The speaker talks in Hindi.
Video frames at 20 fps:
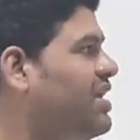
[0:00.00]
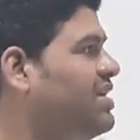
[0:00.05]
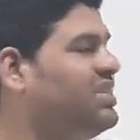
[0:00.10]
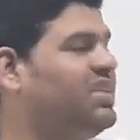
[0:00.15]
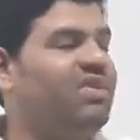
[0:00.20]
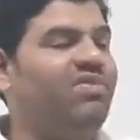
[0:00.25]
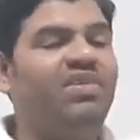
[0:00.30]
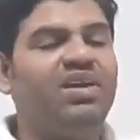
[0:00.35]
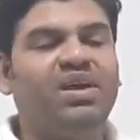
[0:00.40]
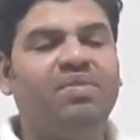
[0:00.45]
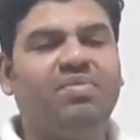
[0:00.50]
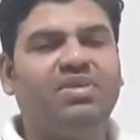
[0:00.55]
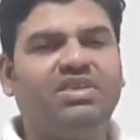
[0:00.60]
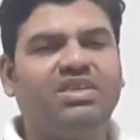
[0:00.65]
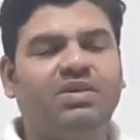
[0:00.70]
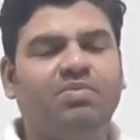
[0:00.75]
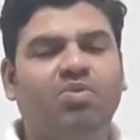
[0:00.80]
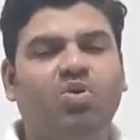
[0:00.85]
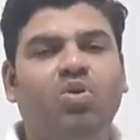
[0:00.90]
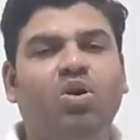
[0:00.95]
ये सेवेंटी
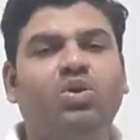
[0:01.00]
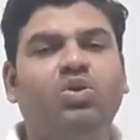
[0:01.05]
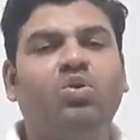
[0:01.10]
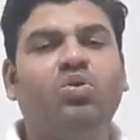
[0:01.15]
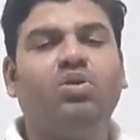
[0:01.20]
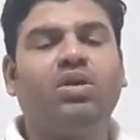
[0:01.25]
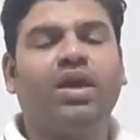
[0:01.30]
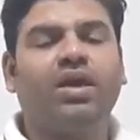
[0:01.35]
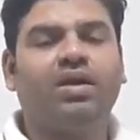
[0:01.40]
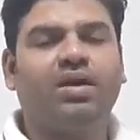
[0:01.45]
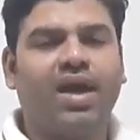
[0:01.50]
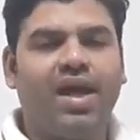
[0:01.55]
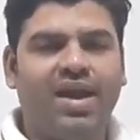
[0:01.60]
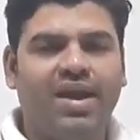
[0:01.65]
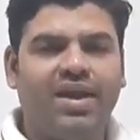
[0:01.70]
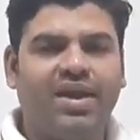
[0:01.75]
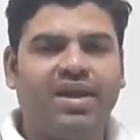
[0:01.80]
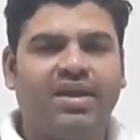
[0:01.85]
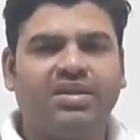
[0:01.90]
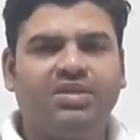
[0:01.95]
परसेंट में होगा तो
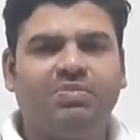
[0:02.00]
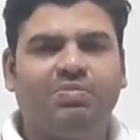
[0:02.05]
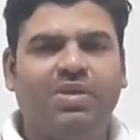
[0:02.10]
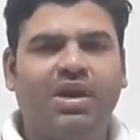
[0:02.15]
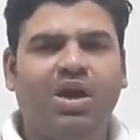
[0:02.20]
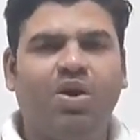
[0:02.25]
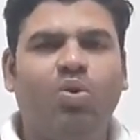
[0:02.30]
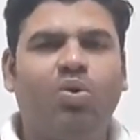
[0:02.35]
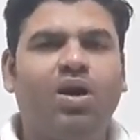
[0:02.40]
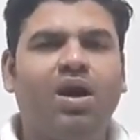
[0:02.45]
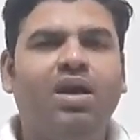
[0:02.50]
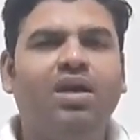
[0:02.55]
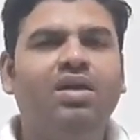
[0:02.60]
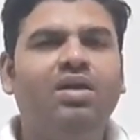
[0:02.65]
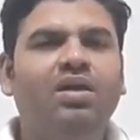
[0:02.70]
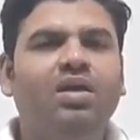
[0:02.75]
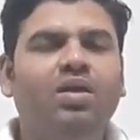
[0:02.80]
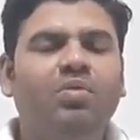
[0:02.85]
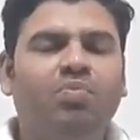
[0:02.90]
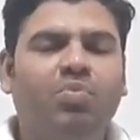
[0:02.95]
काइनेटिक एनर्जी बड़ा होगा
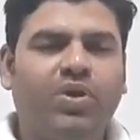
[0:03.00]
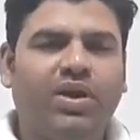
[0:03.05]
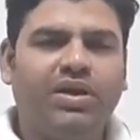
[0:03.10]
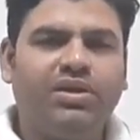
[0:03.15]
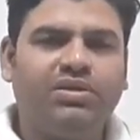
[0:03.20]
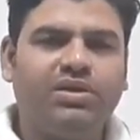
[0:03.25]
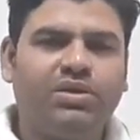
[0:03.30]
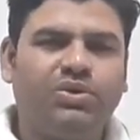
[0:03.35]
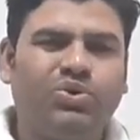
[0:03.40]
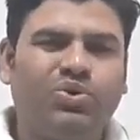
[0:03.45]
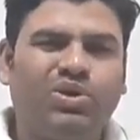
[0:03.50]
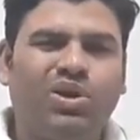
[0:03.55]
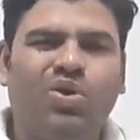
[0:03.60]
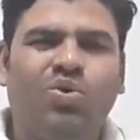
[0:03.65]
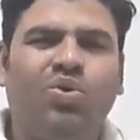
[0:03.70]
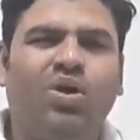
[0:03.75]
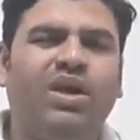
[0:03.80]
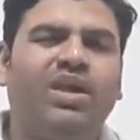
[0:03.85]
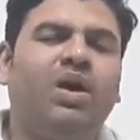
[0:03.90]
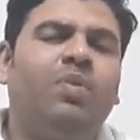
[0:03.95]
पोटेंशियल छोटा
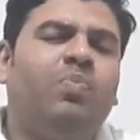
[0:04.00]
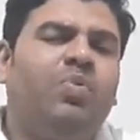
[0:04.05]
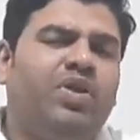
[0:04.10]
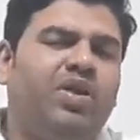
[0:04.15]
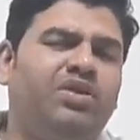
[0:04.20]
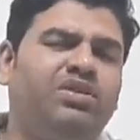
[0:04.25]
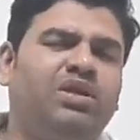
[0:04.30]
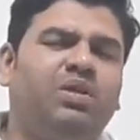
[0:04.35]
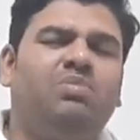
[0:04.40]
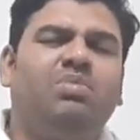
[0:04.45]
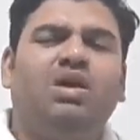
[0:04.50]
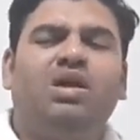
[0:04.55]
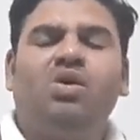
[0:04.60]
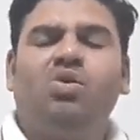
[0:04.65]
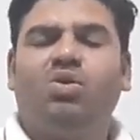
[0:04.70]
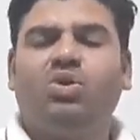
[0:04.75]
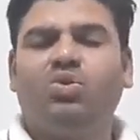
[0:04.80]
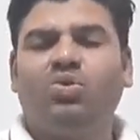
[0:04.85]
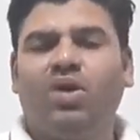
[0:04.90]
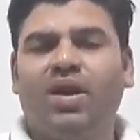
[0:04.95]
होगा या पोटेंशियल बड़ा
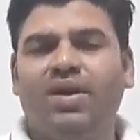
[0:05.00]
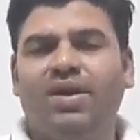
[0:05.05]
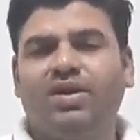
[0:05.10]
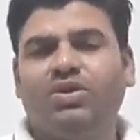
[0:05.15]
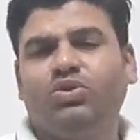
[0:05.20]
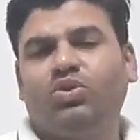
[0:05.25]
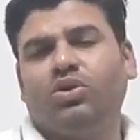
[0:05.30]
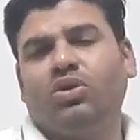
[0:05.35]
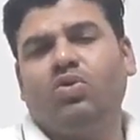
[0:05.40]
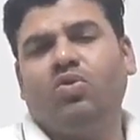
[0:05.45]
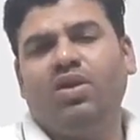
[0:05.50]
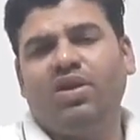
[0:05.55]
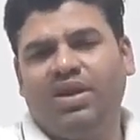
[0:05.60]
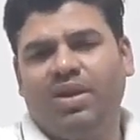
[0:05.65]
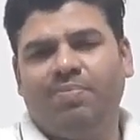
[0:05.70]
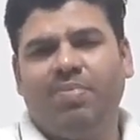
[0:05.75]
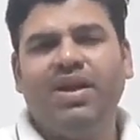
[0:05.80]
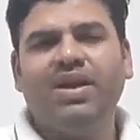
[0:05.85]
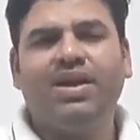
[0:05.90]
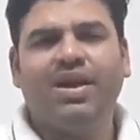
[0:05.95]
होगा तो काइनेटिक छोटा होगा
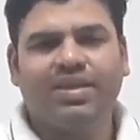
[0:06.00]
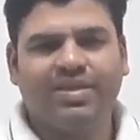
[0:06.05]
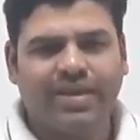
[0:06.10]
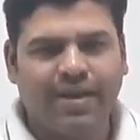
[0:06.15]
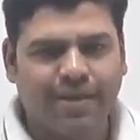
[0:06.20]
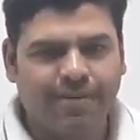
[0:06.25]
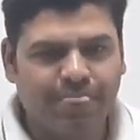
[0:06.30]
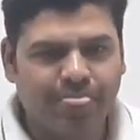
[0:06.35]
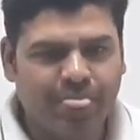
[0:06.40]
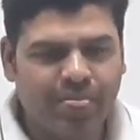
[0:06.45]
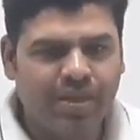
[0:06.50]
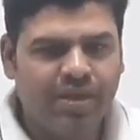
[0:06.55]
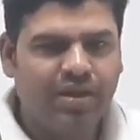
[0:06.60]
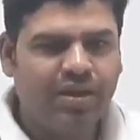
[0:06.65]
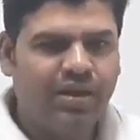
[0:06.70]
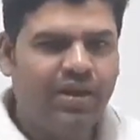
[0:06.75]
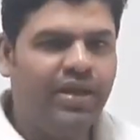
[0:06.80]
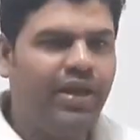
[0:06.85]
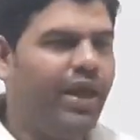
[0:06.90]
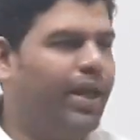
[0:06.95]
डिपेंड करता है
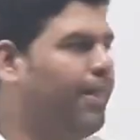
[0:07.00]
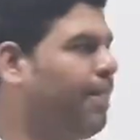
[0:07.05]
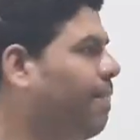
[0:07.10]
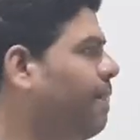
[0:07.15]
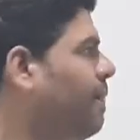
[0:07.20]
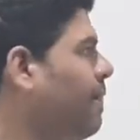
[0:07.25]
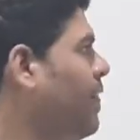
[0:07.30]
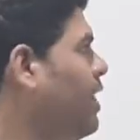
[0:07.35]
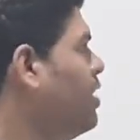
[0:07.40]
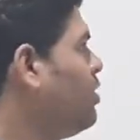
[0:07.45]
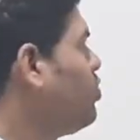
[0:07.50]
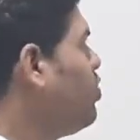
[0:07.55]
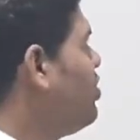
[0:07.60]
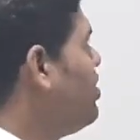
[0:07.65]
ठीक है तो